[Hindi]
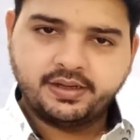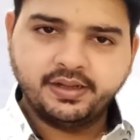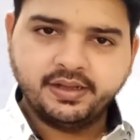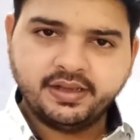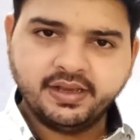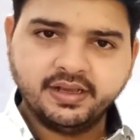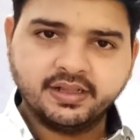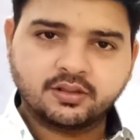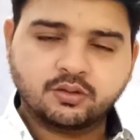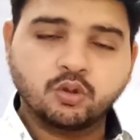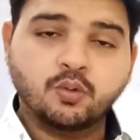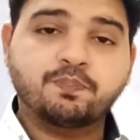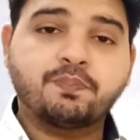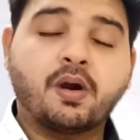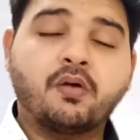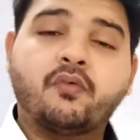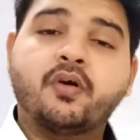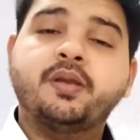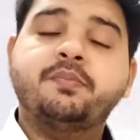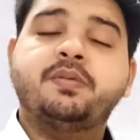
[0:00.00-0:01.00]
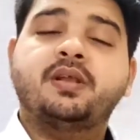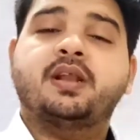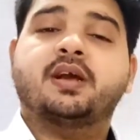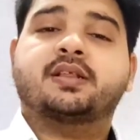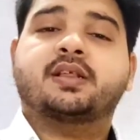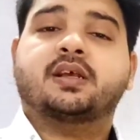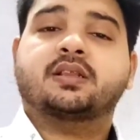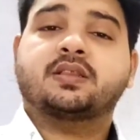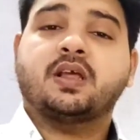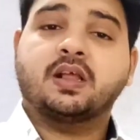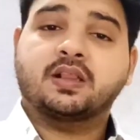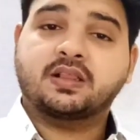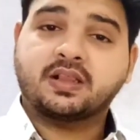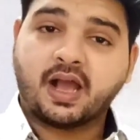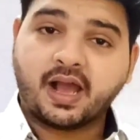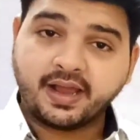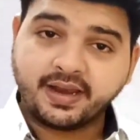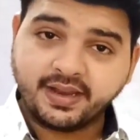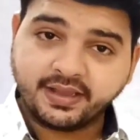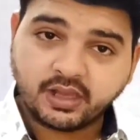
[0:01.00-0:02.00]
ठीक है तो पवई में लग सकता है
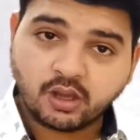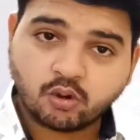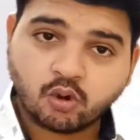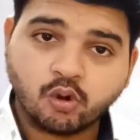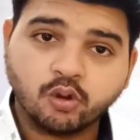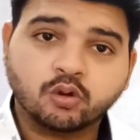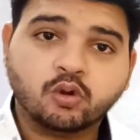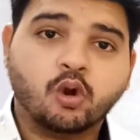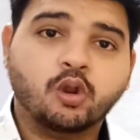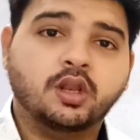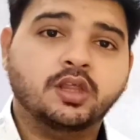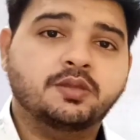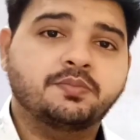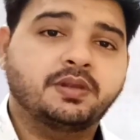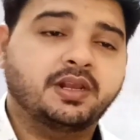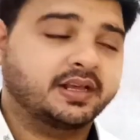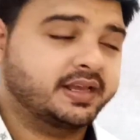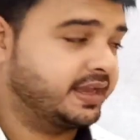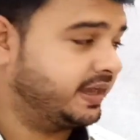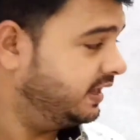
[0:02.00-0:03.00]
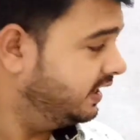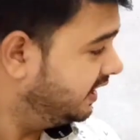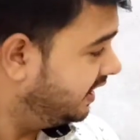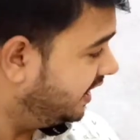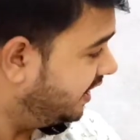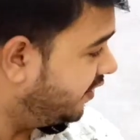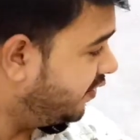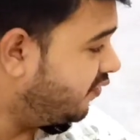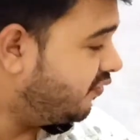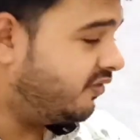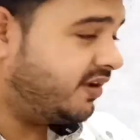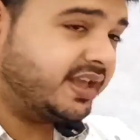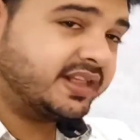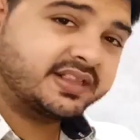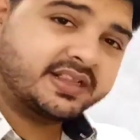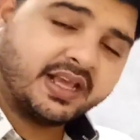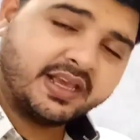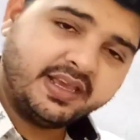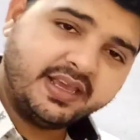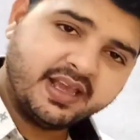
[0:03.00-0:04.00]
थाने की कोई कॉलेज में लगेगा
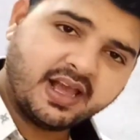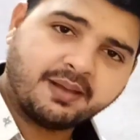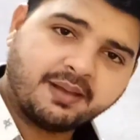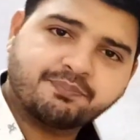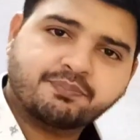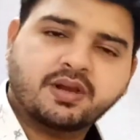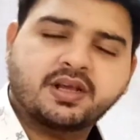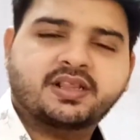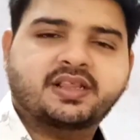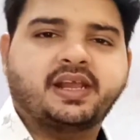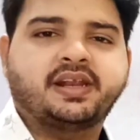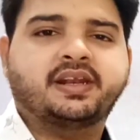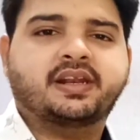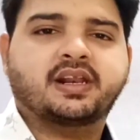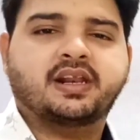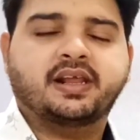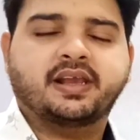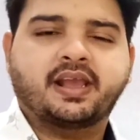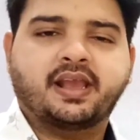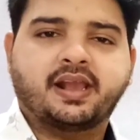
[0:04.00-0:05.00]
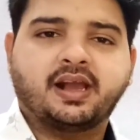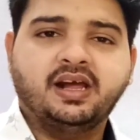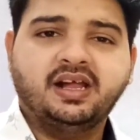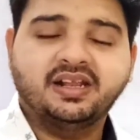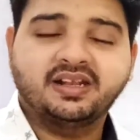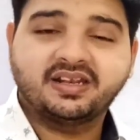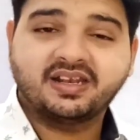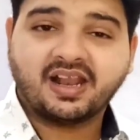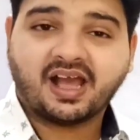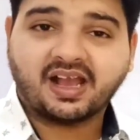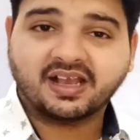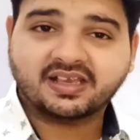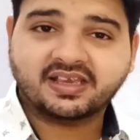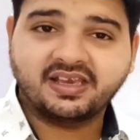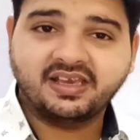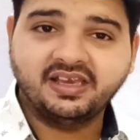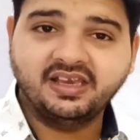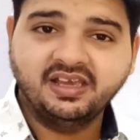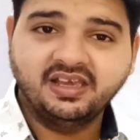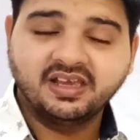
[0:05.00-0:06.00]
वैसे ही आपका सेंटर लगेगा ना
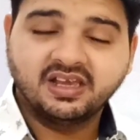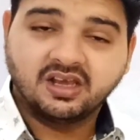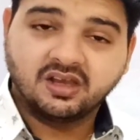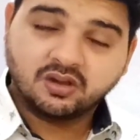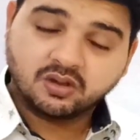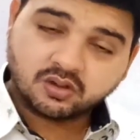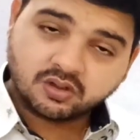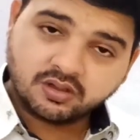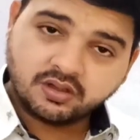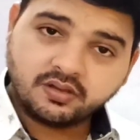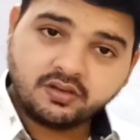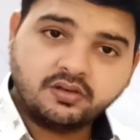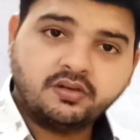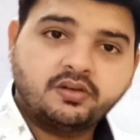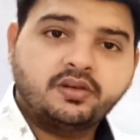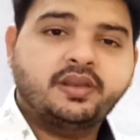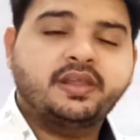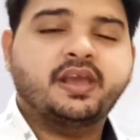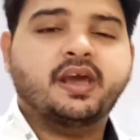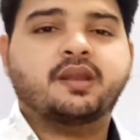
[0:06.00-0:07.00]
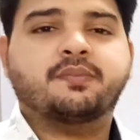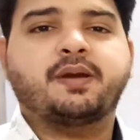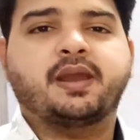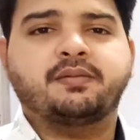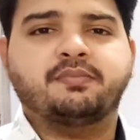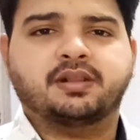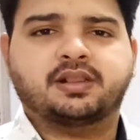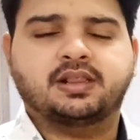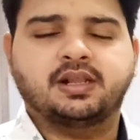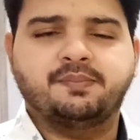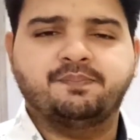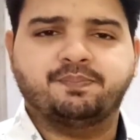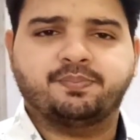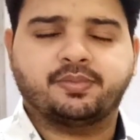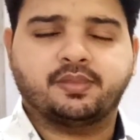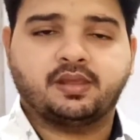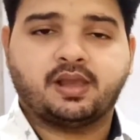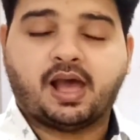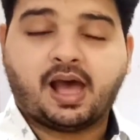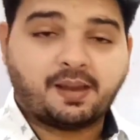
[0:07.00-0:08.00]
कि नियर बाई मतलब
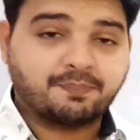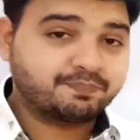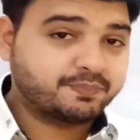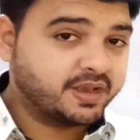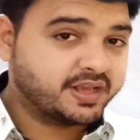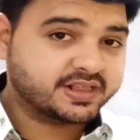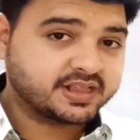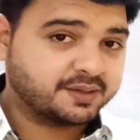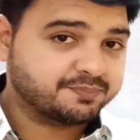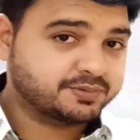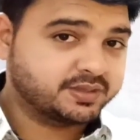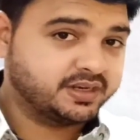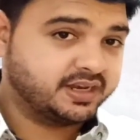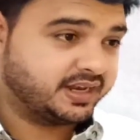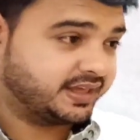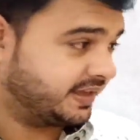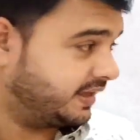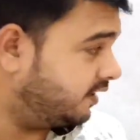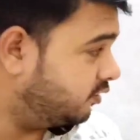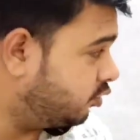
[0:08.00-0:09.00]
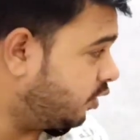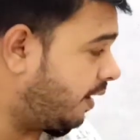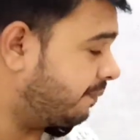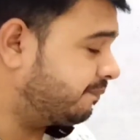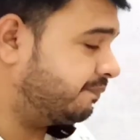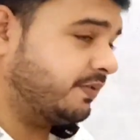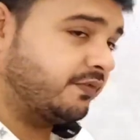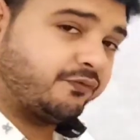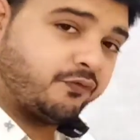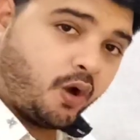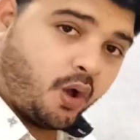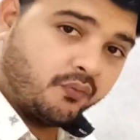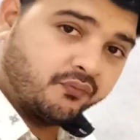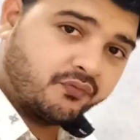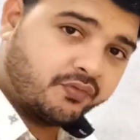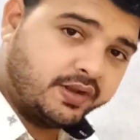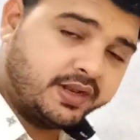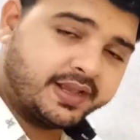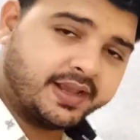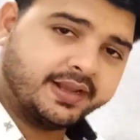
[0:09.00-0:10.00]
आपके हिसाब से नहीं लगेगा जो आपने फॉर्म
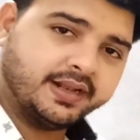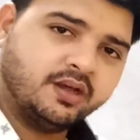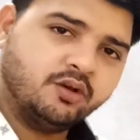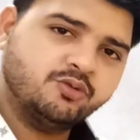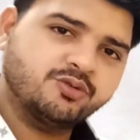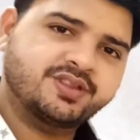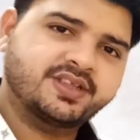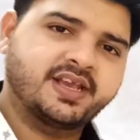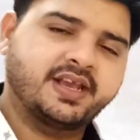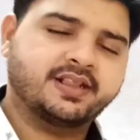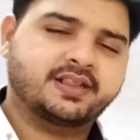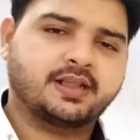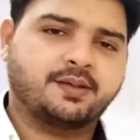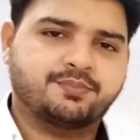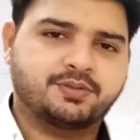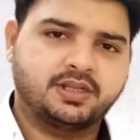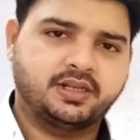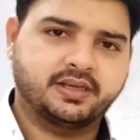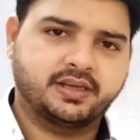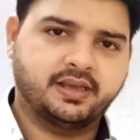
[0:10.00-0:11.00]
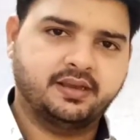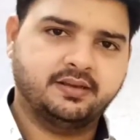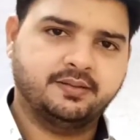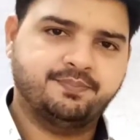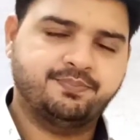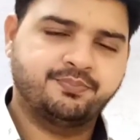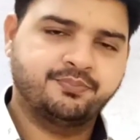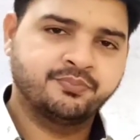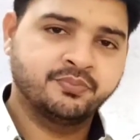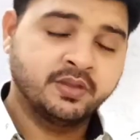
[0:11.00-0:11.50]
फिल किया ना उसके हिसाब से लगेगा